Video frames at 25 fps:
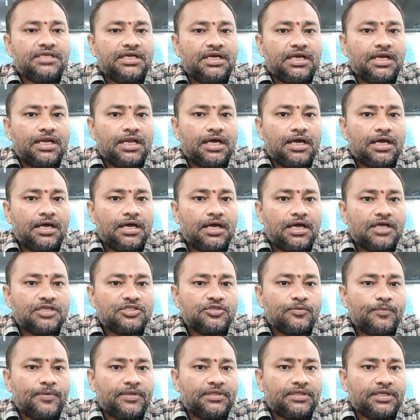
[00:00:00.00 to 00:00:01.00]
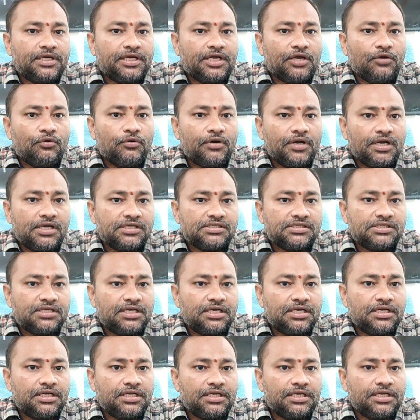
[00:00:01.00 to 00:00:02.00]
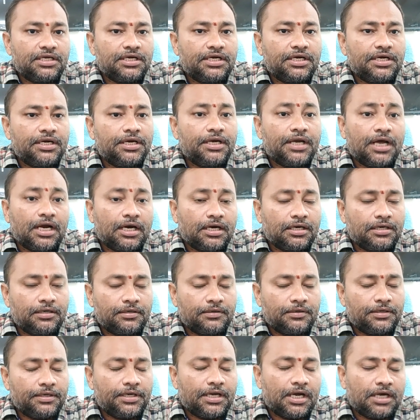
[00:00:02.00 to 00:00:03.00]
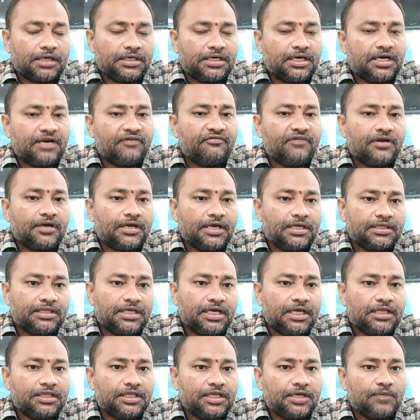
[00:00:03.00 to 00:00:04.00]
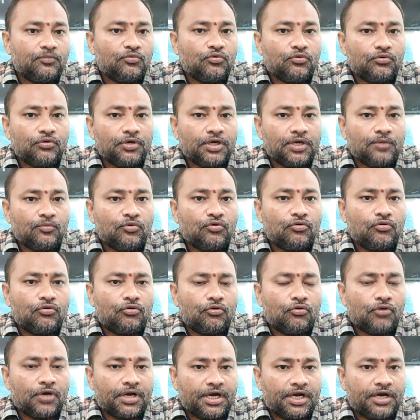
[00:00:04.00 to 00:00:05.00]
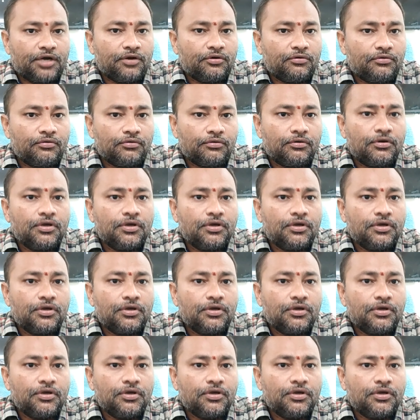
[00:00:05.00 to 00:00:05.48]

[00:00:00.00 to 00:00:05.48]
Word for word: జిల్లా ఆసుపత్రికి ఉండాల్సిన డాక్టర్ల వరకు అయితే అందరము ఉన్నాము ఒక రెండు